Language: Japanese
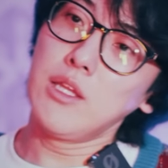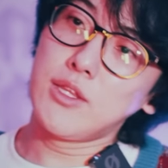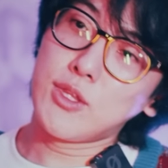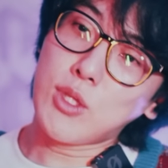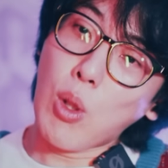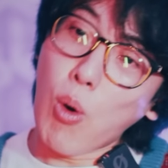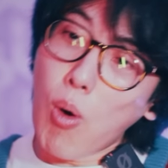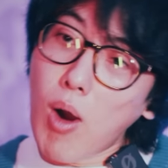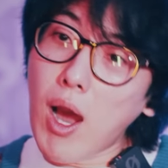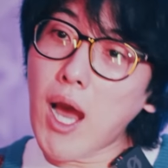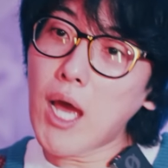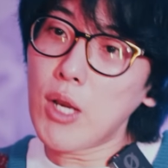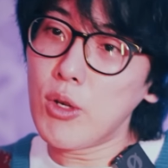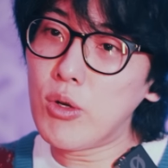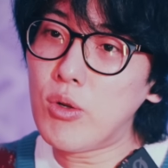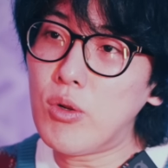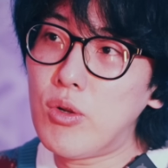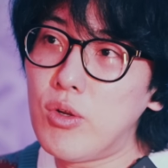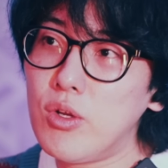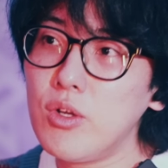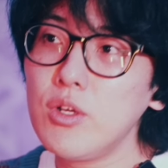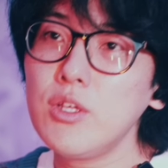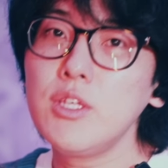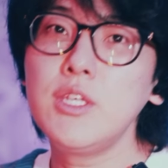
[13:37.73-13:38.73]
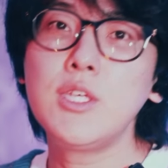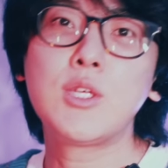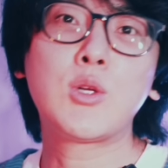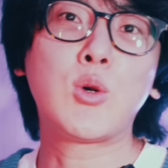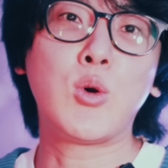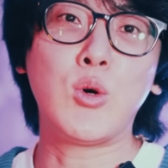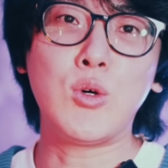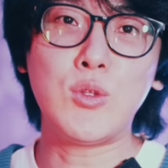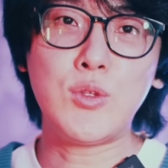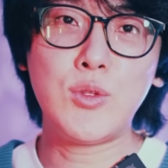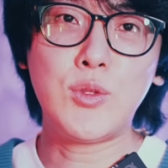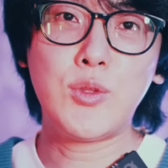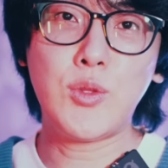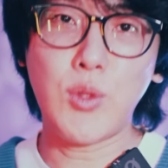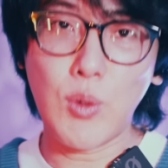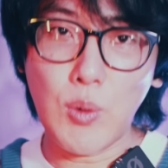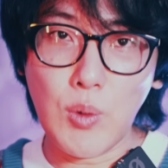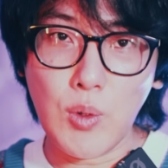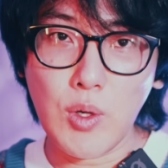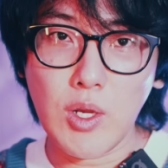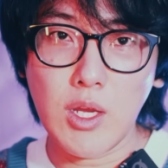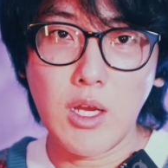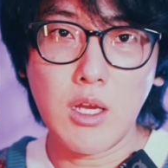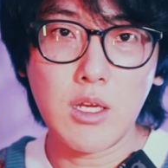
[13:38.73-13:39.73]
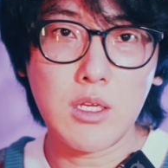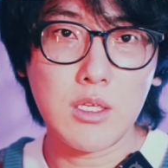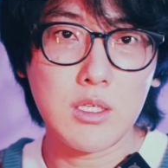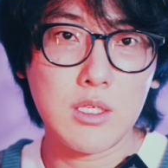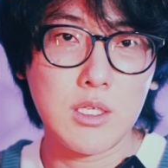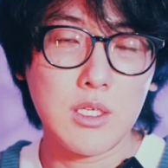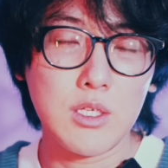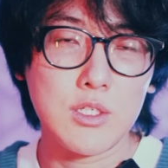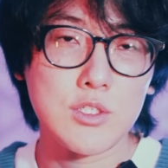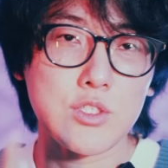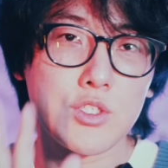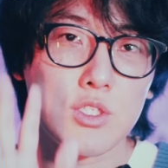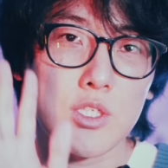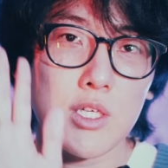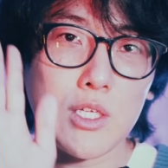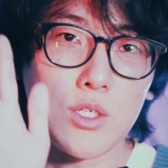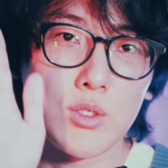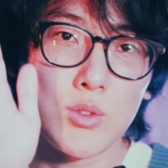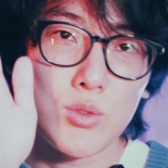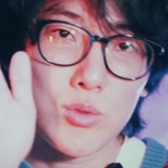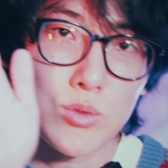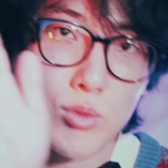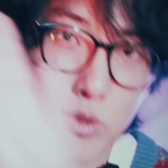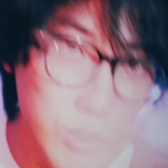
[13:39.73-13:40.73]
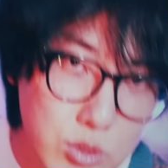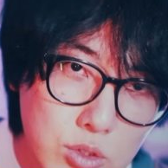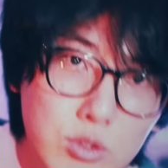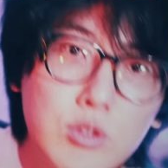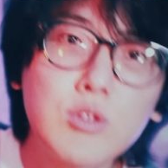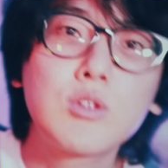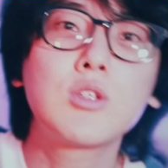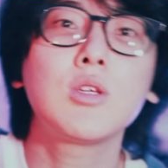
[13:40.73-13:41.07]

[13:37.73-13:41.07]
う、とある遺恨と関係してくるっていう。